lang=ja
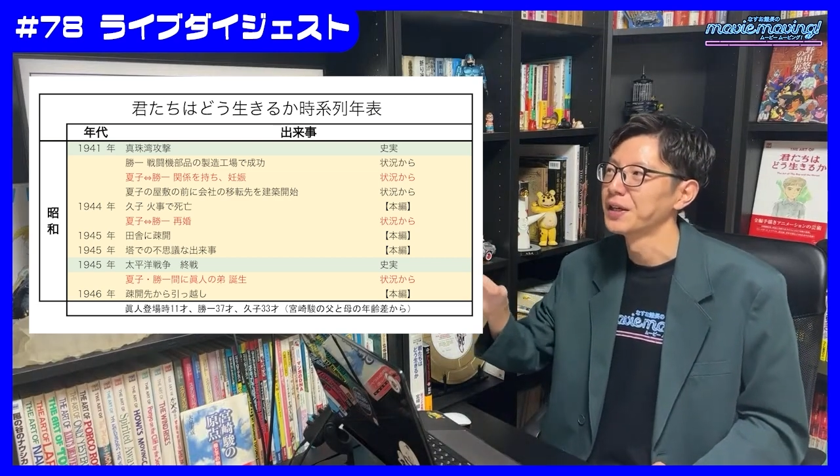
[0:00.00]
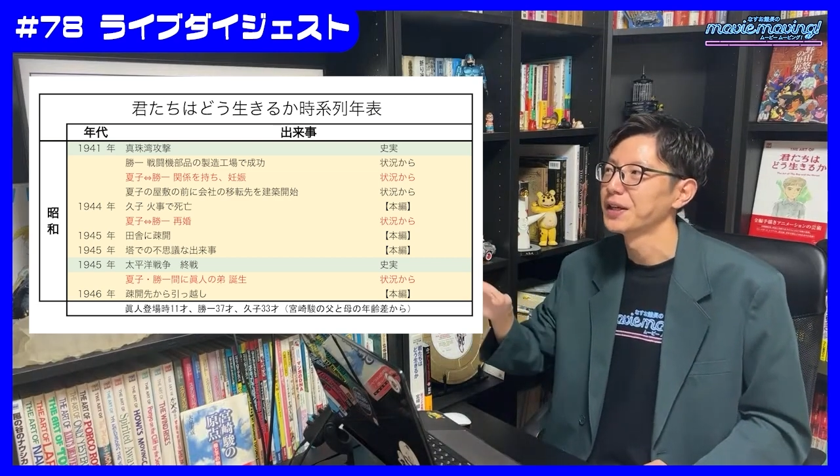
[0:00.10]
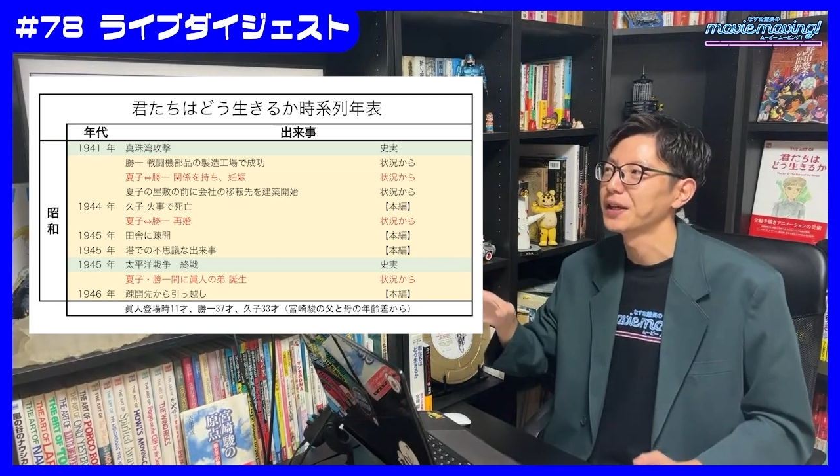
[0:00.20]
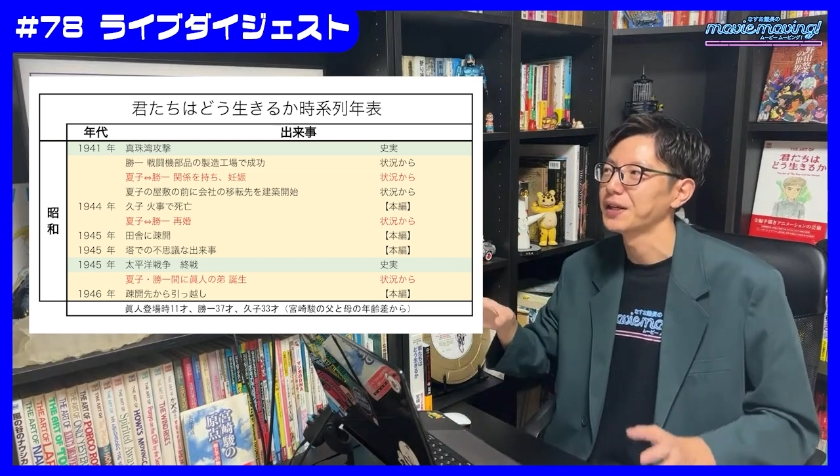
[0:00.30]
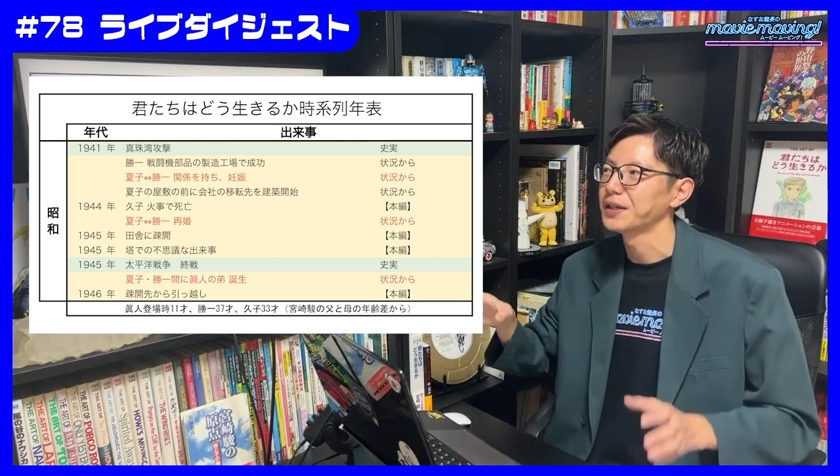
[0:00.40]

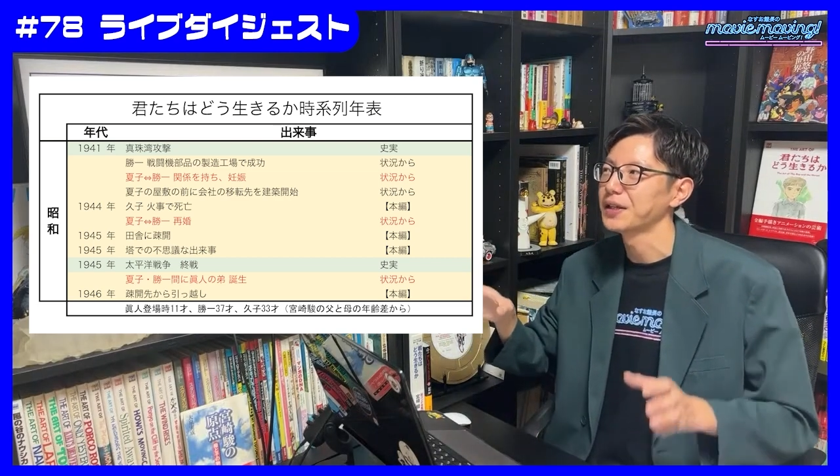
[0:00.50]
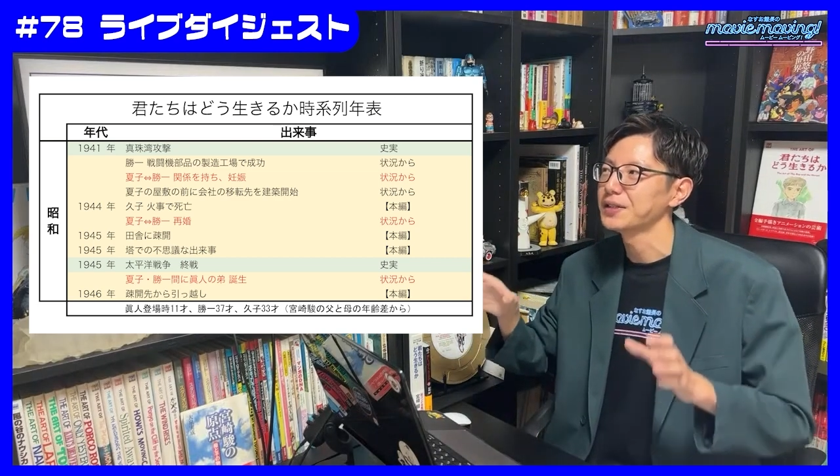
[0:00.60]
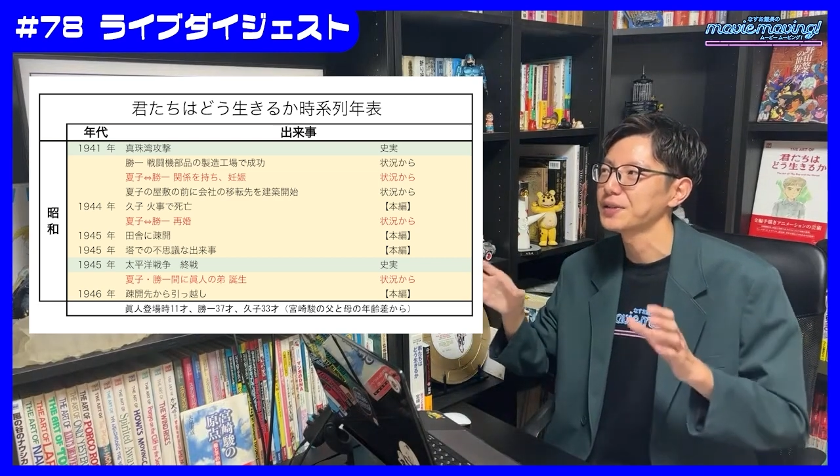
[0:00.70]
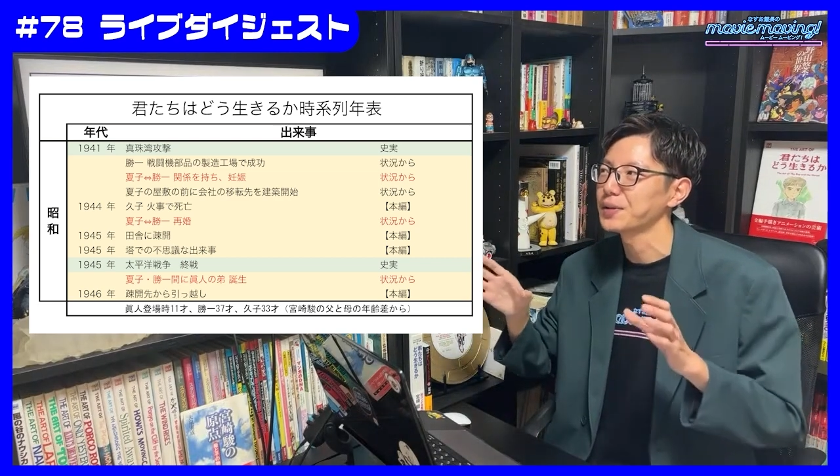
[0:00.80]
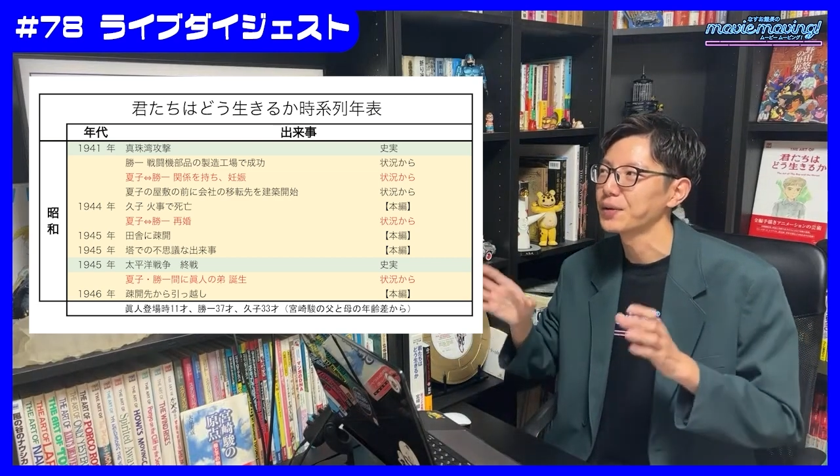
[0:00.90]
えー、
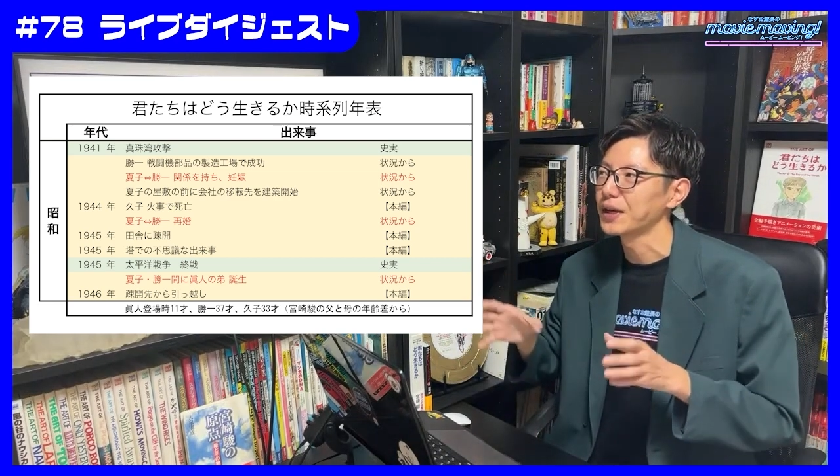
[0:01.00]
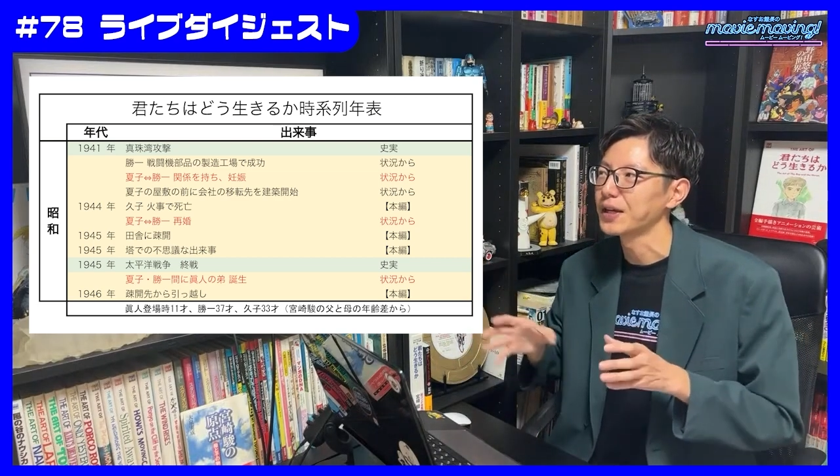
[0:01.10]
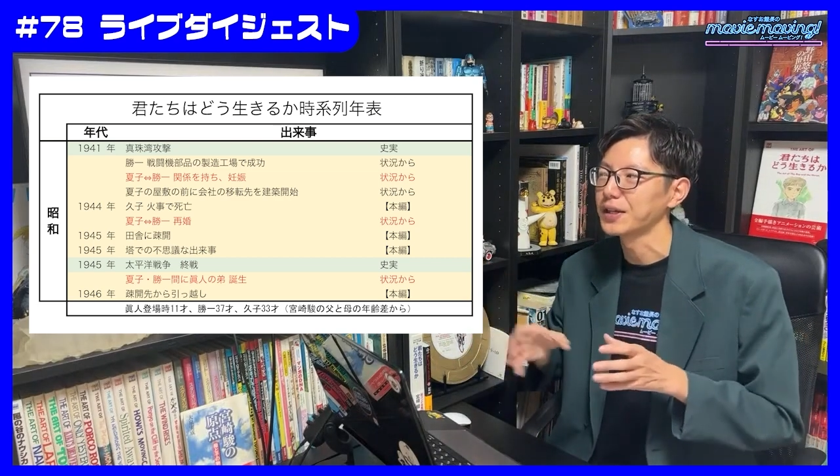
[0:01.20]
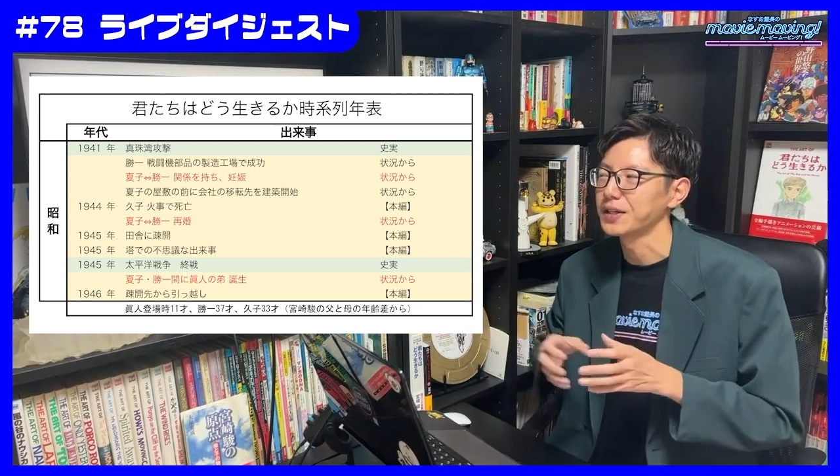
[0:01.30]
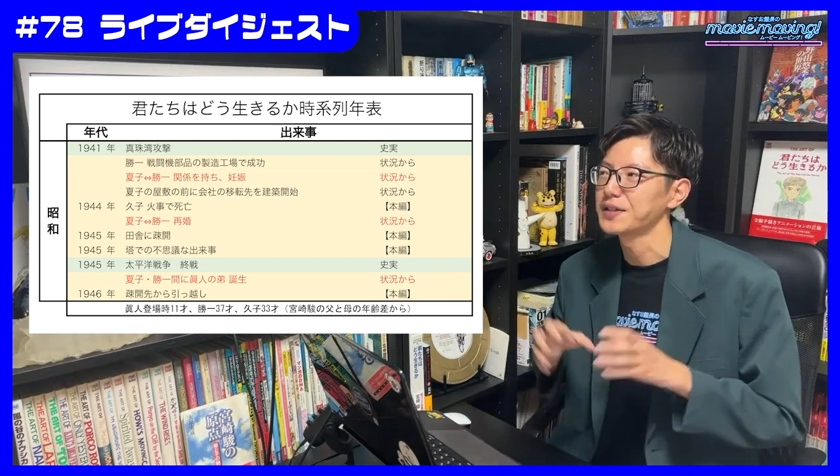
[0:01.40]
夏子、
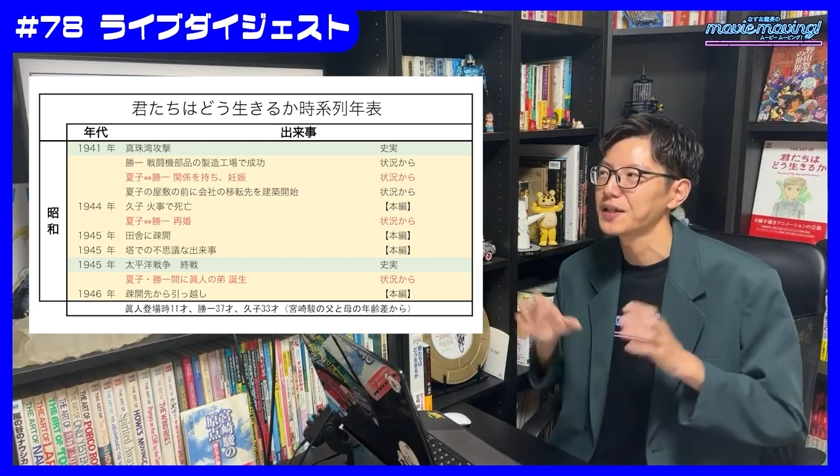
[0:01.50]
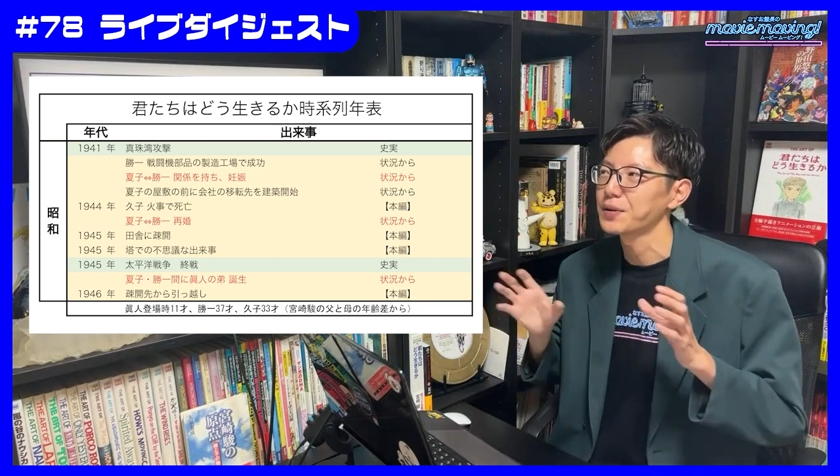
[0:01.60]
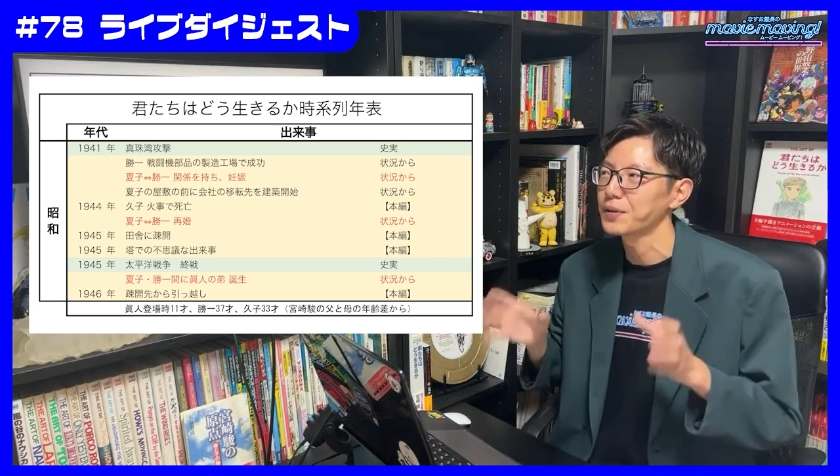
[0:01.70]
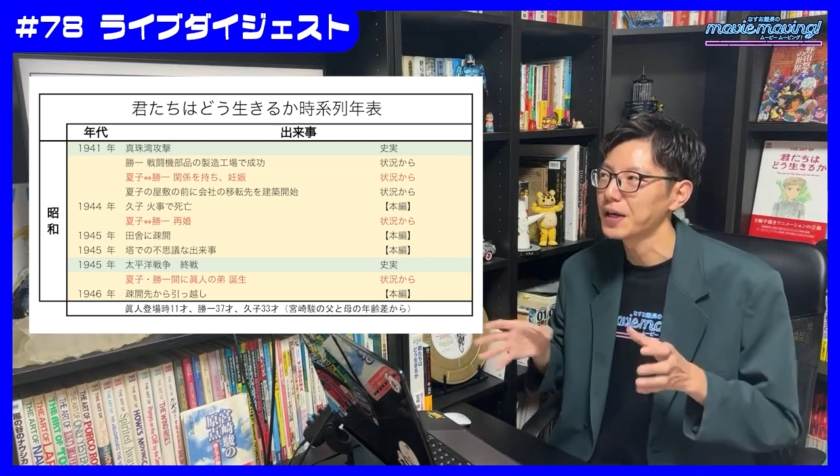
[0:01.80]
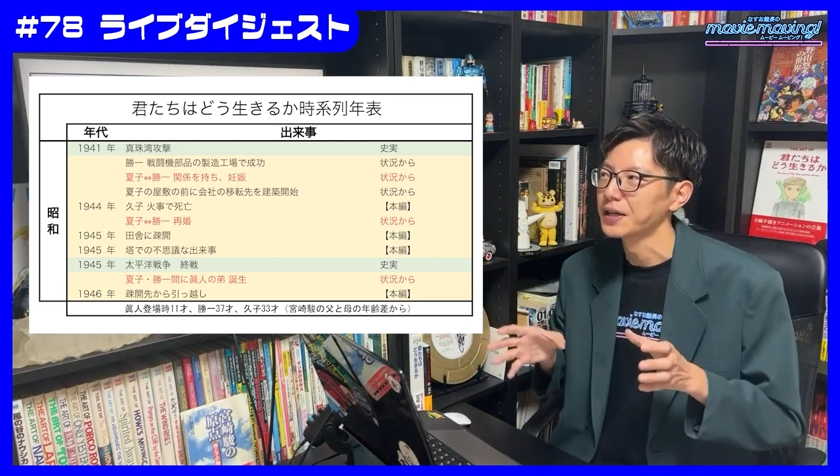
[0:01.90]
えー、久
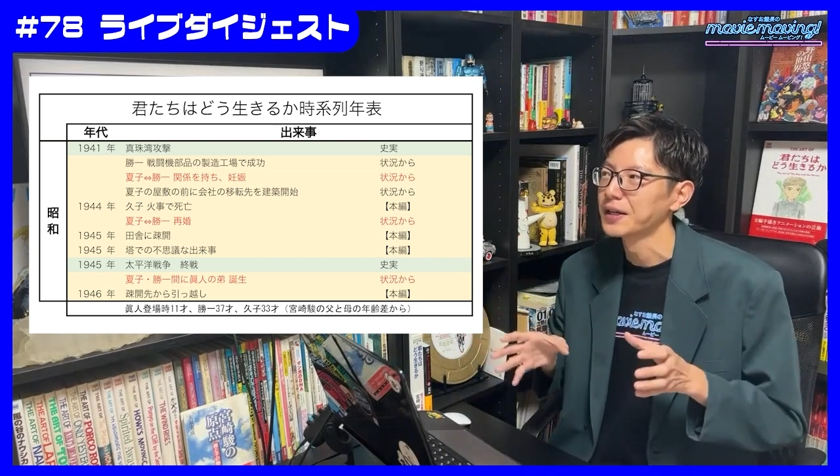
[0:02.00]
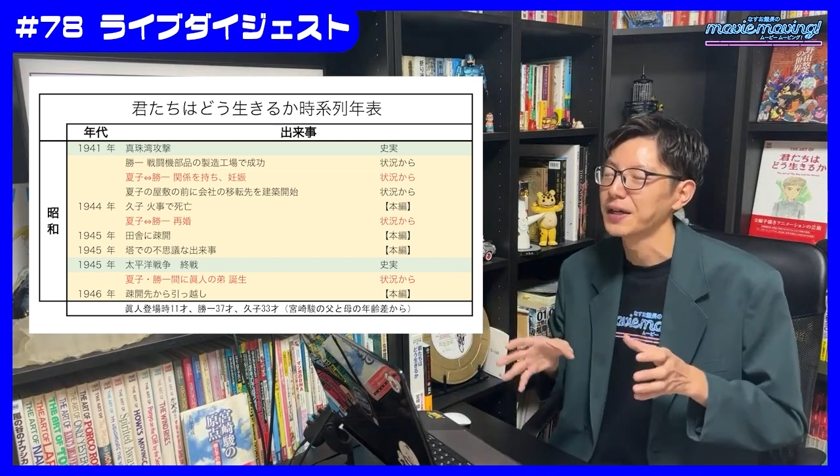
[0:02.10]
子が、